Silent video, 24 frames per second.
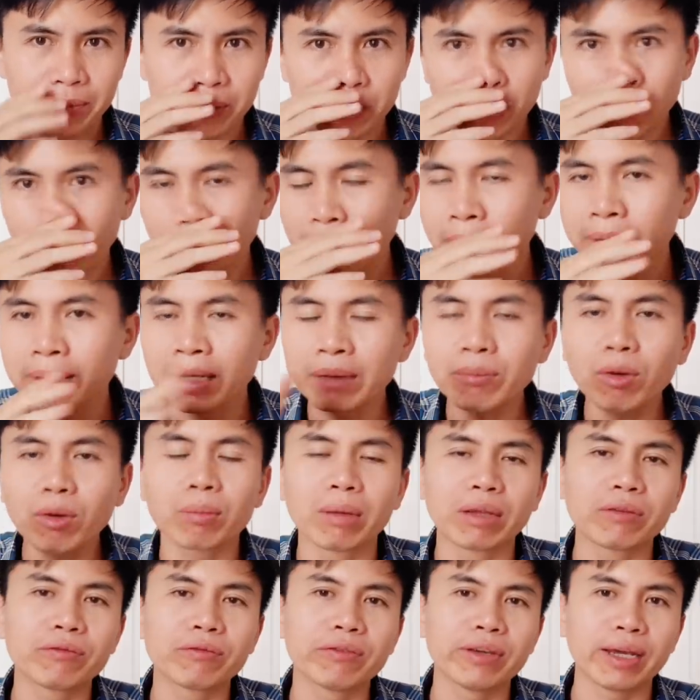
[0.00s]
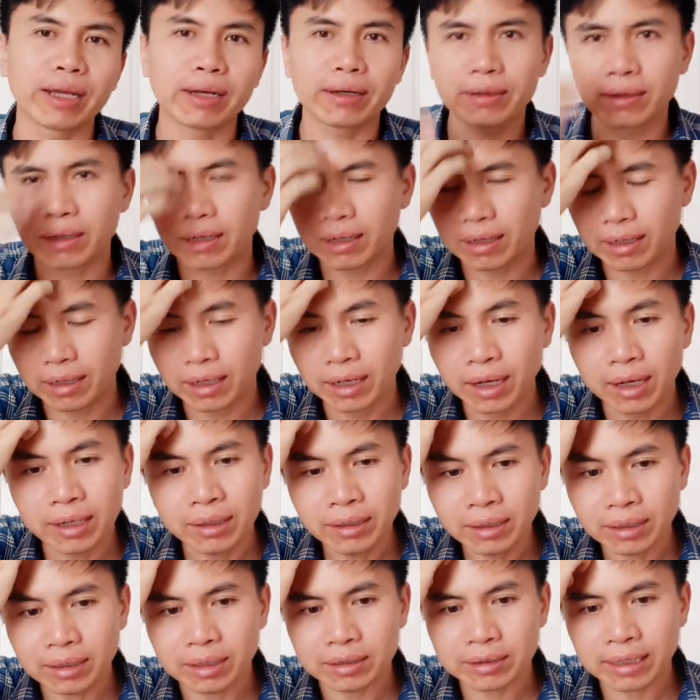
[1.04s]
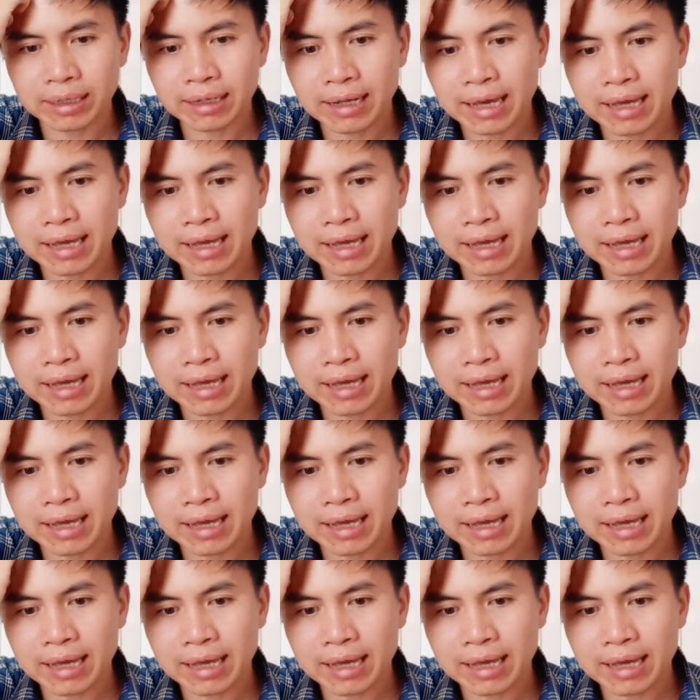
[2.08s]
tôi đến một bệnh viện ờ, lớn ở Thái